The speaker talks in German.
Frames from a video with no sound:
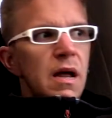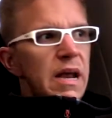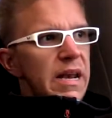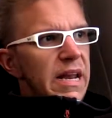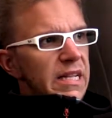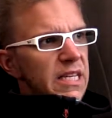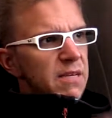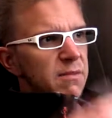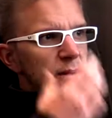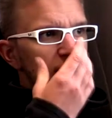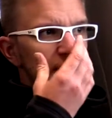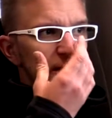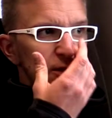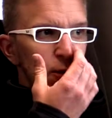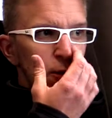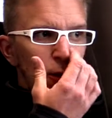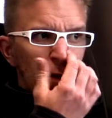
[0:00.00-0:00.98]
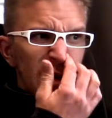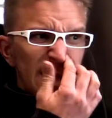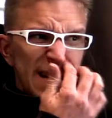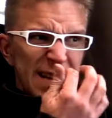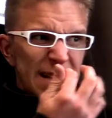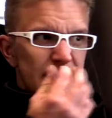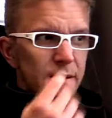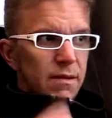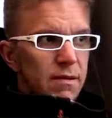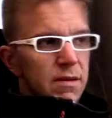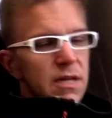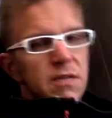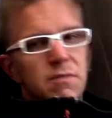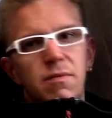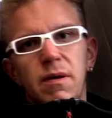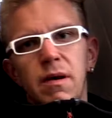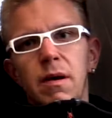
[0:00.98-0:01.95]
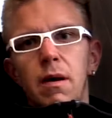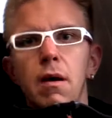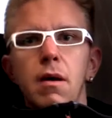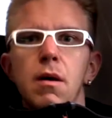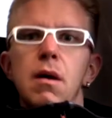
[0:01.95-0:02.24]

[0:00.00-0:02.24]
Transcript: Letztes Mal war es so, dass wir